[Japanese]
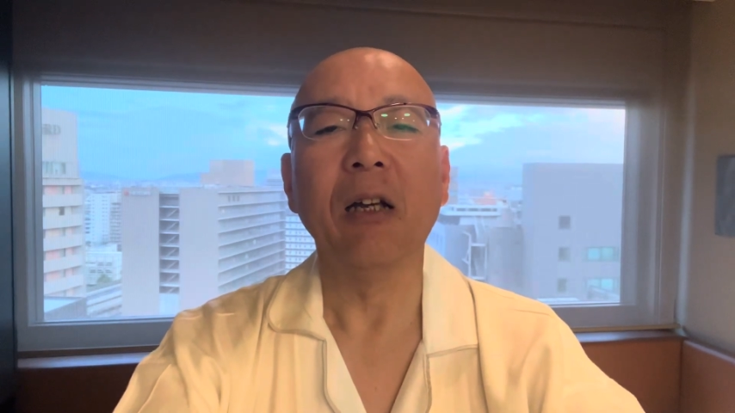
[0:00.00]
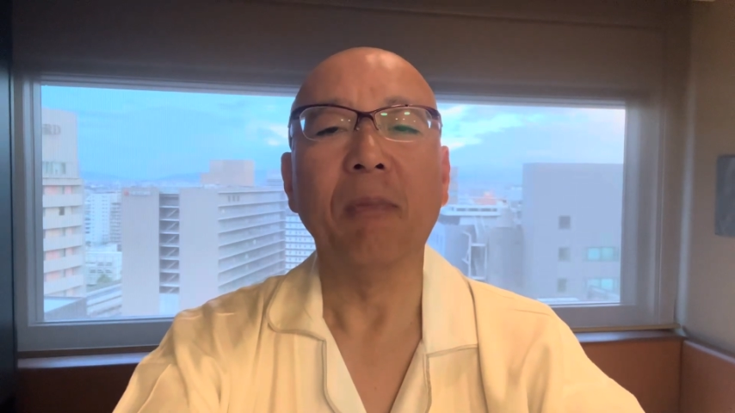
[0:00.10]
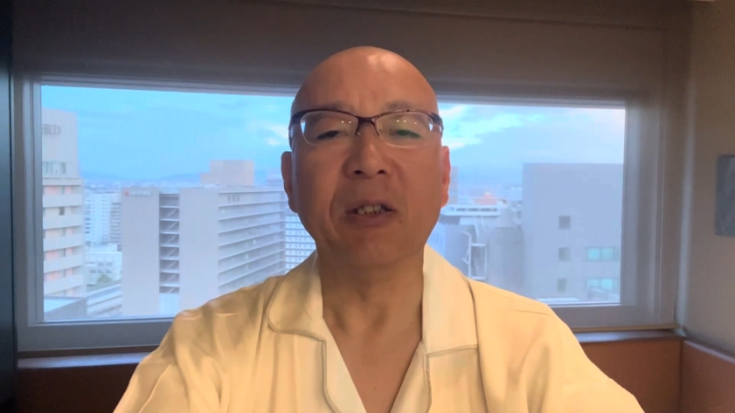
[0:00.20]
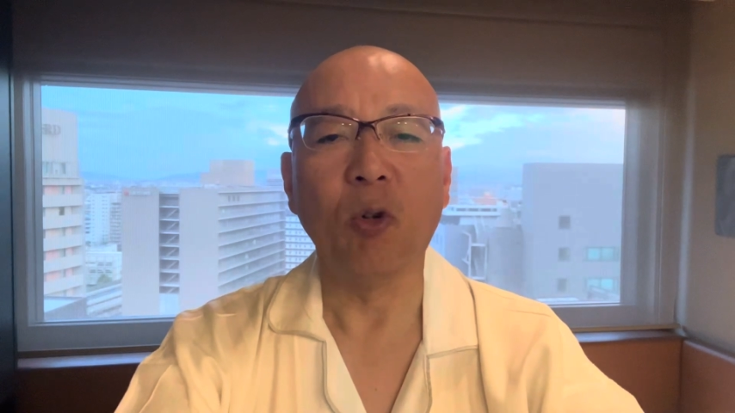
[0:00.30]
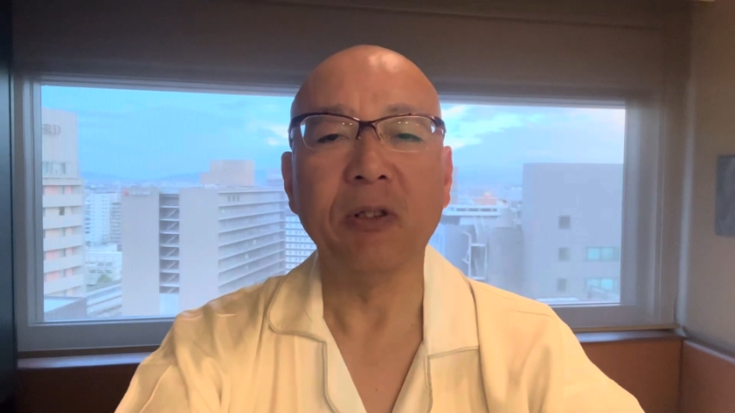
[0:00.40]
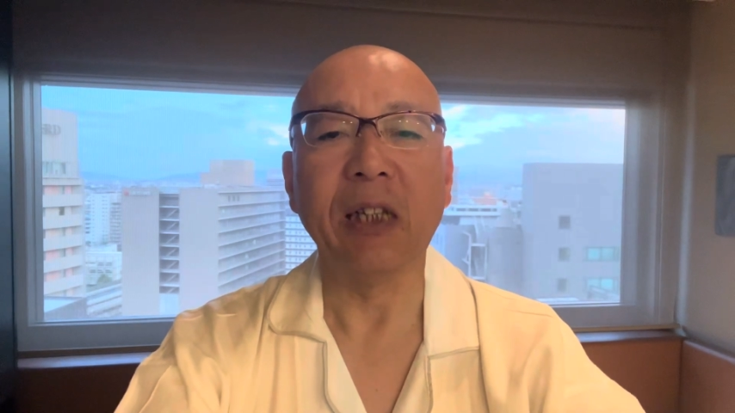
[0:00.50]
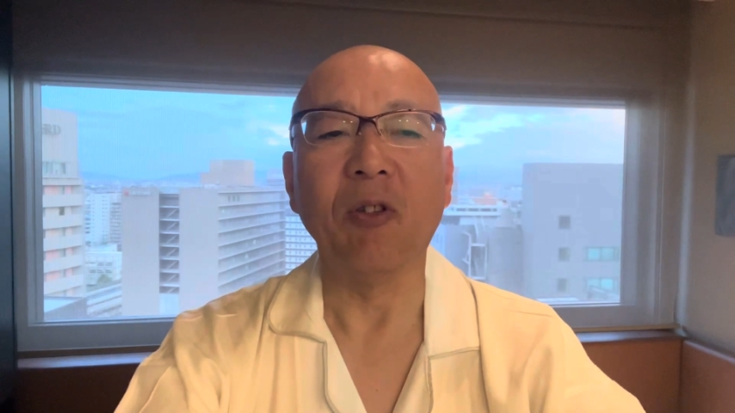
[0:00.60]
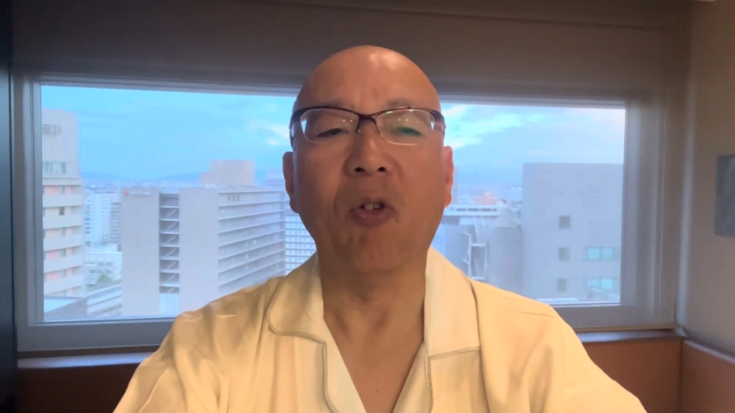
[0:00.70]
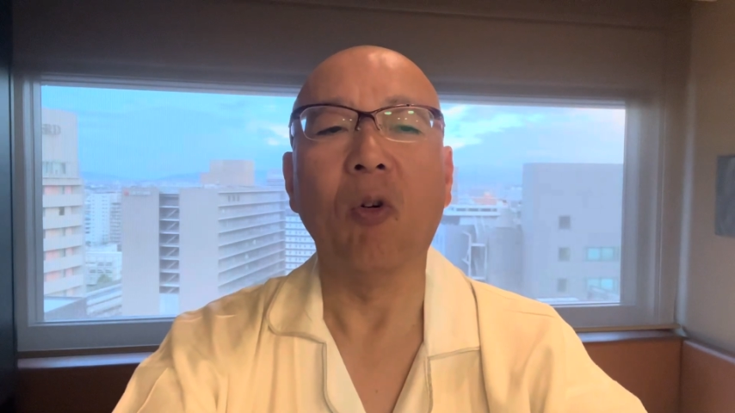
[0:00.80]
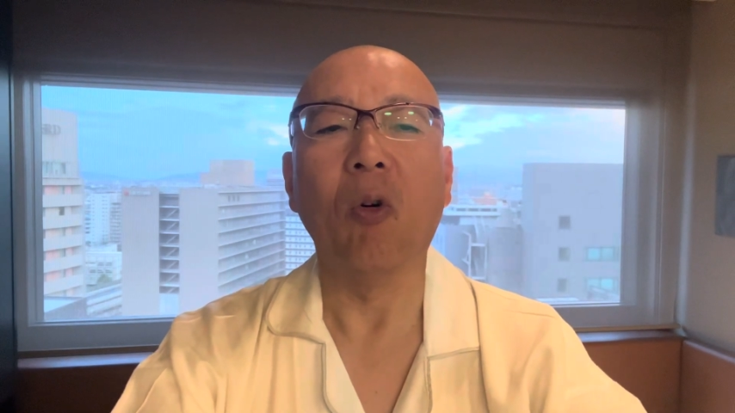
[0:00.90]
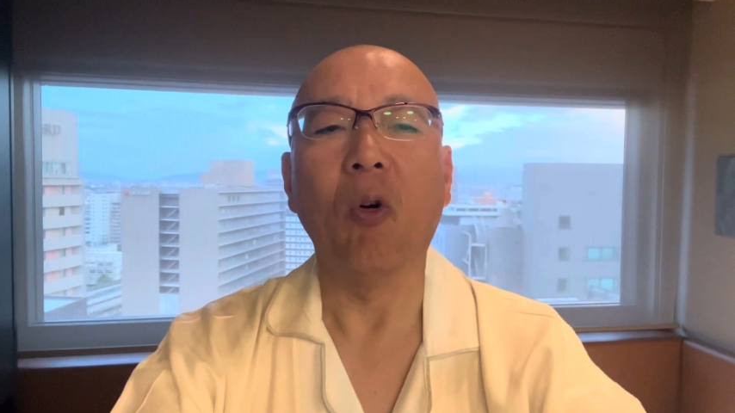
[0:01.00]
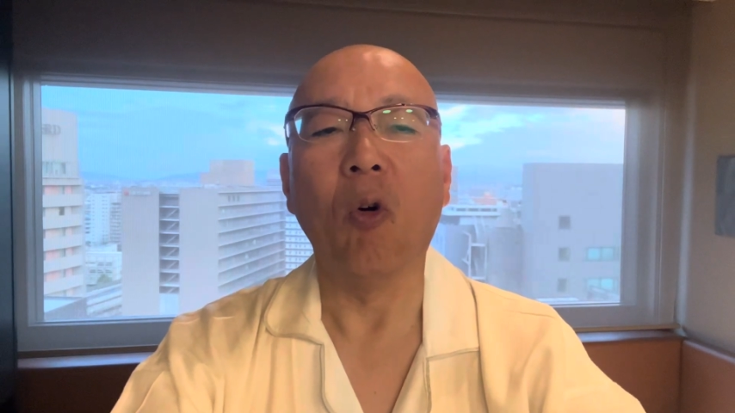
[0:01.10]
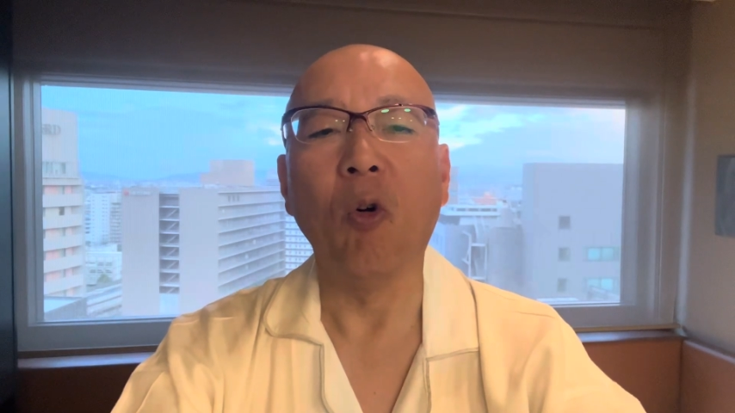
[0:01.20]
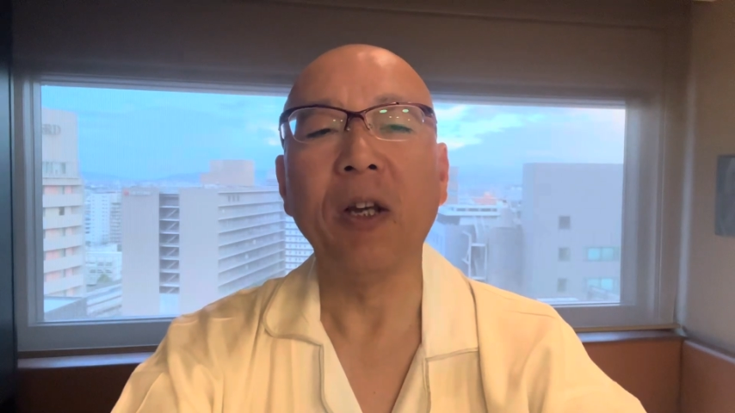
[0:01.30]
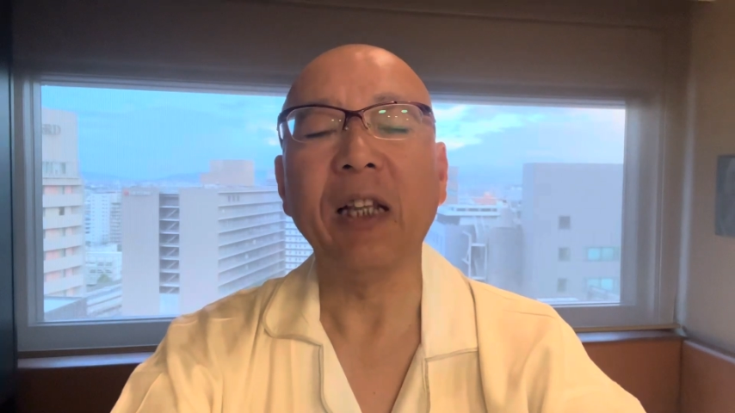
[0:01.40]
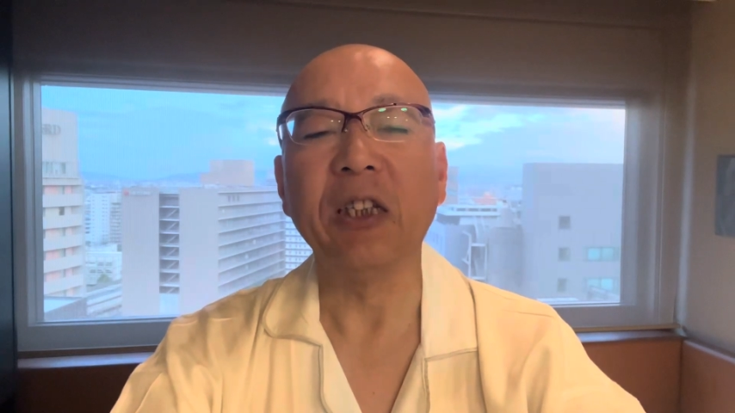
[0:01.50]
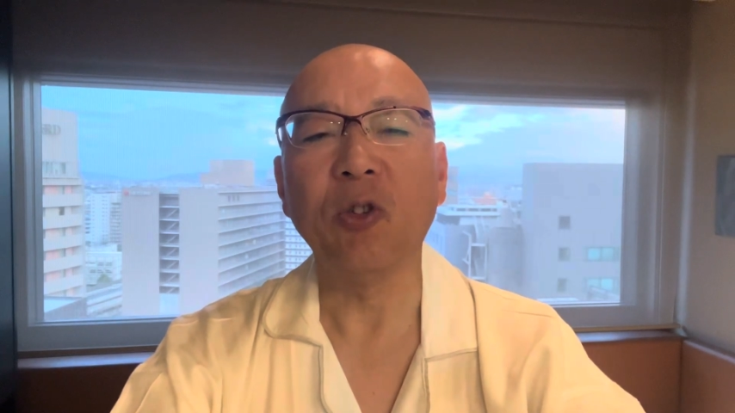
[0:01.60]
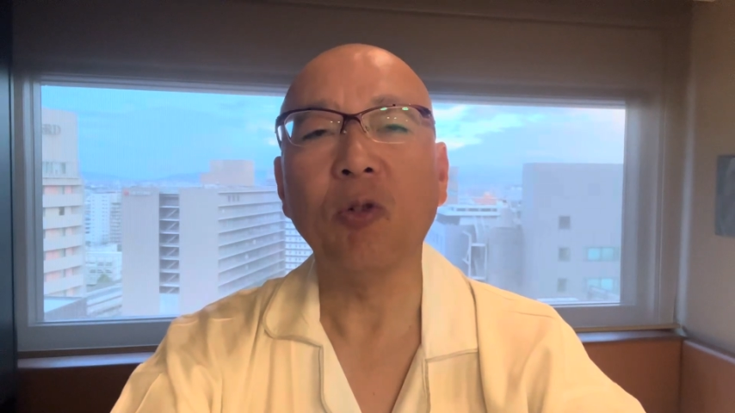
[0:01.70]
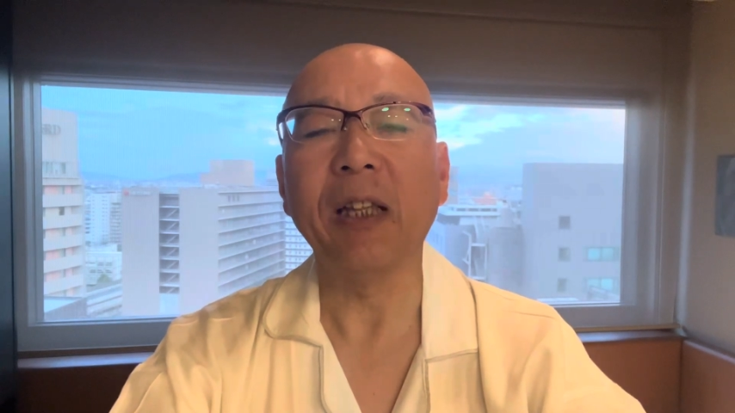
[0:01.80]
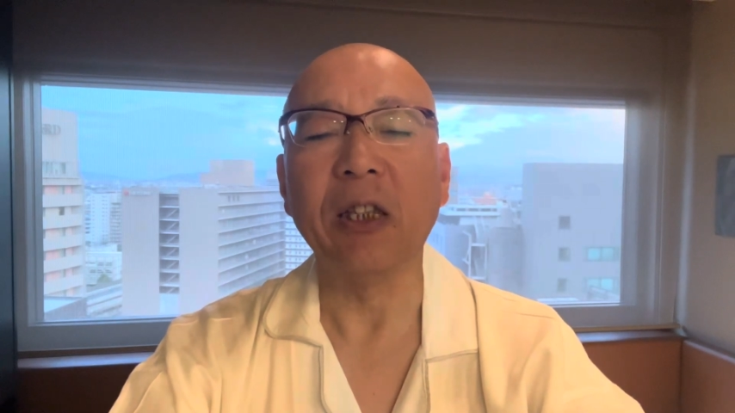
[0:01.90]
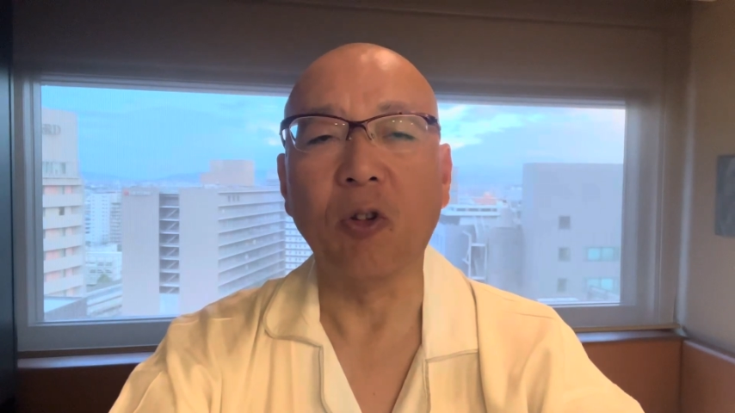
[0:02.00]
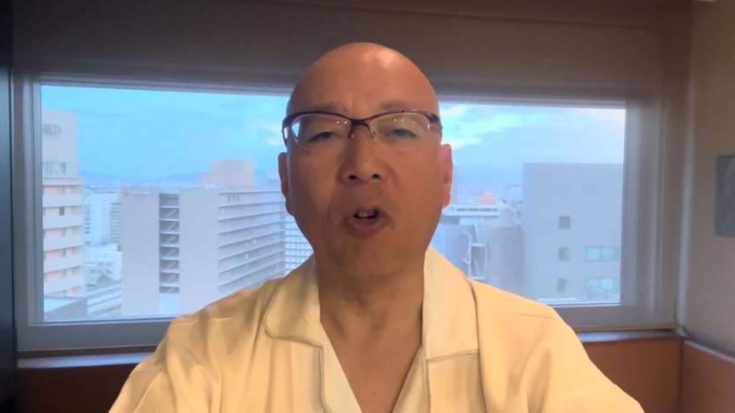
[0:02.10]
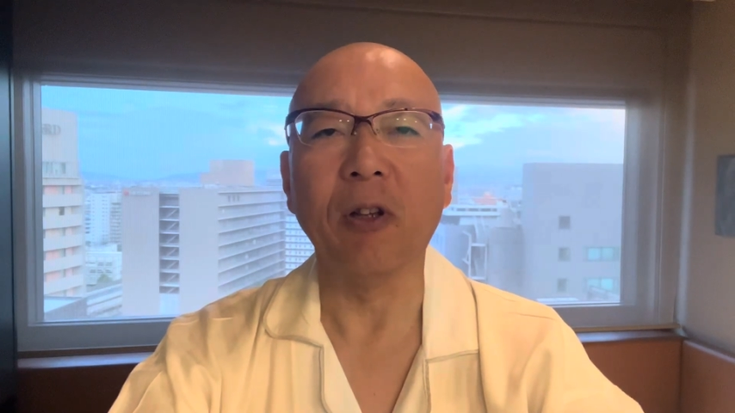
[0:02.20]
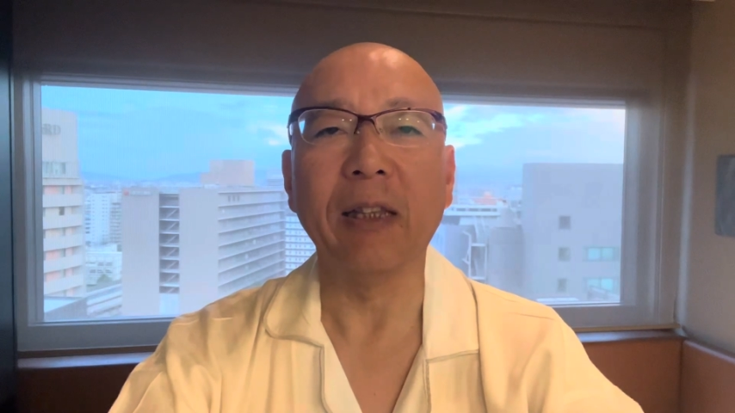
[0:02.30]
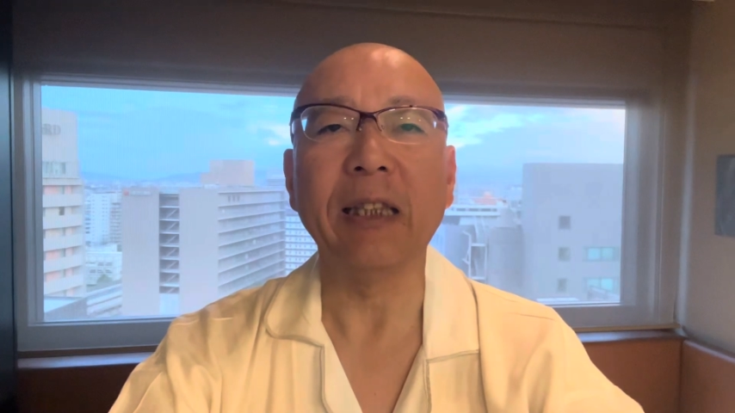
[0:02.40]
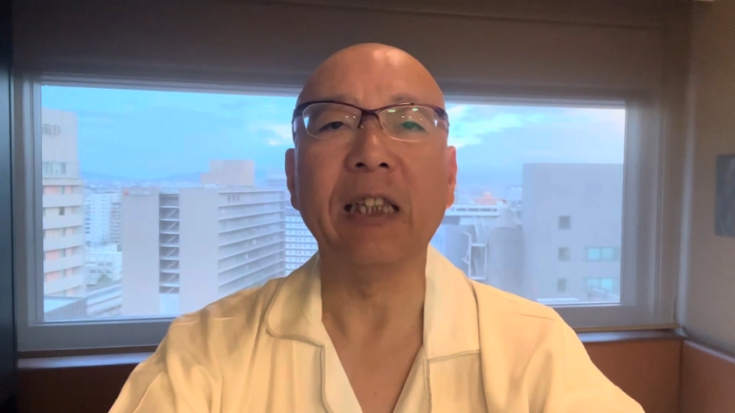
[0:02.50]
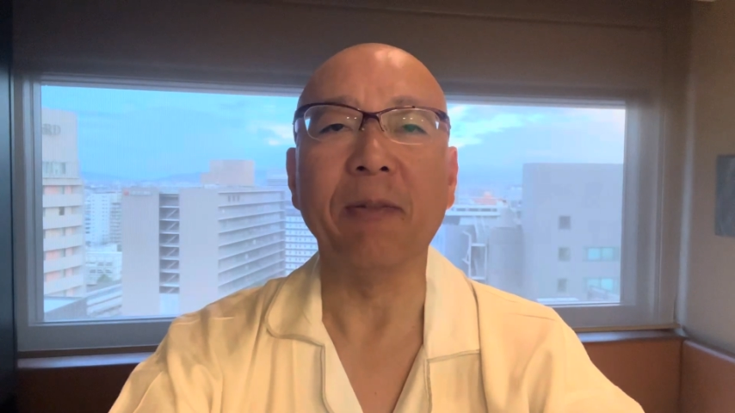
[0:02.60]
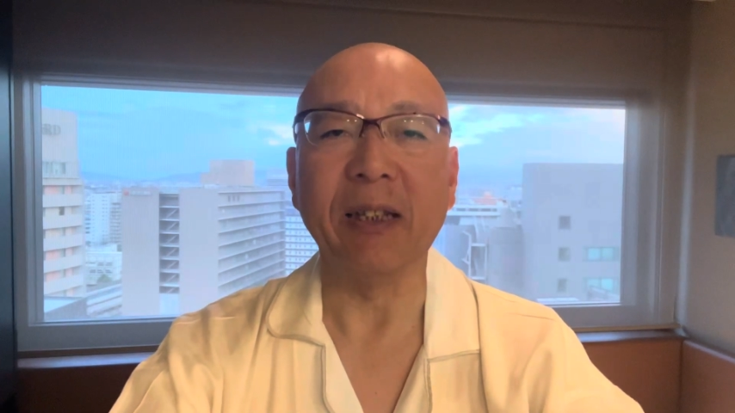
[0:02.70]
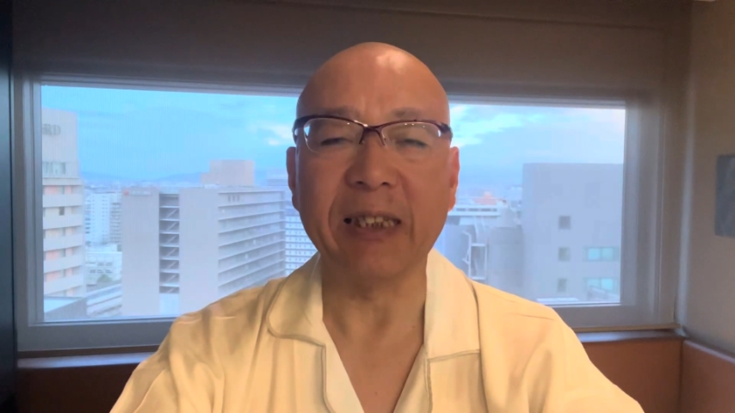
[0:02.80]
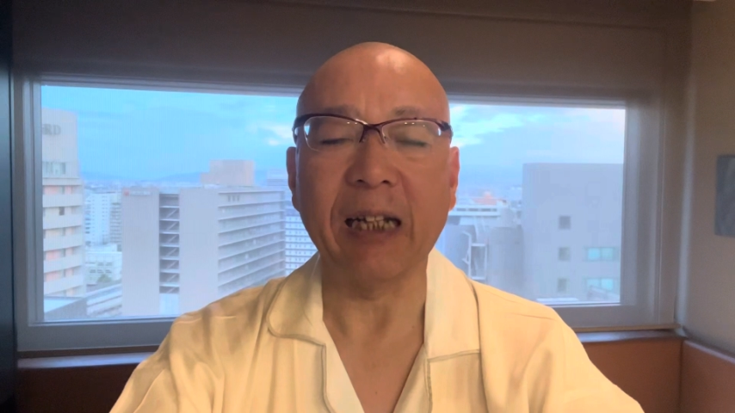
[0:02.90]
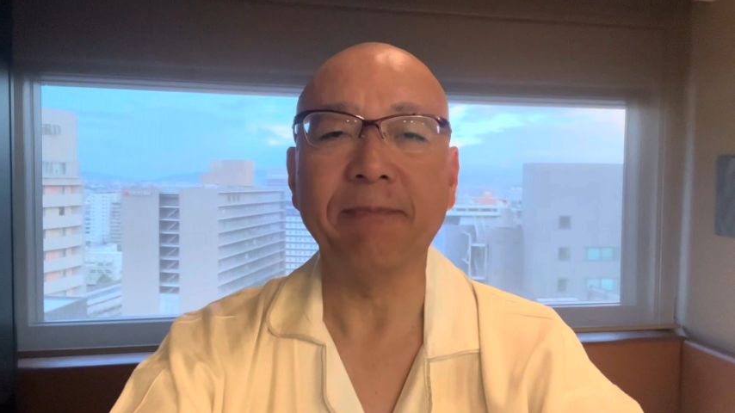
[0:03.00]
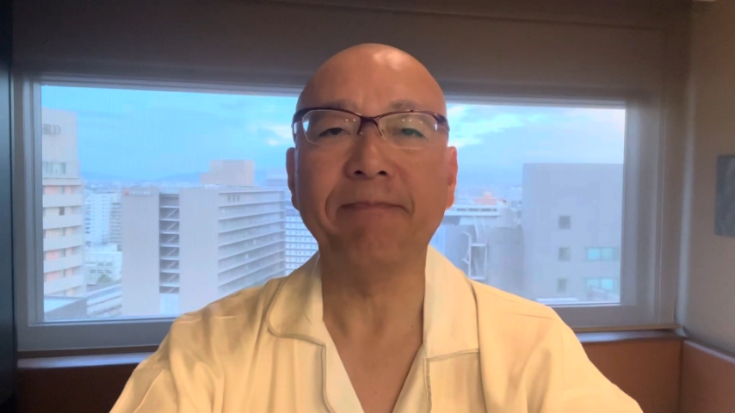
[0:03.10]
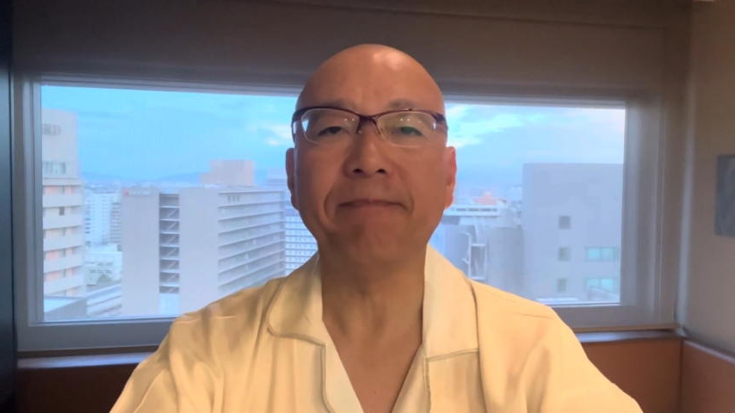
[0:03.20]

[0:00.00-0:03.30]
捜査の大きな焦点となってきました。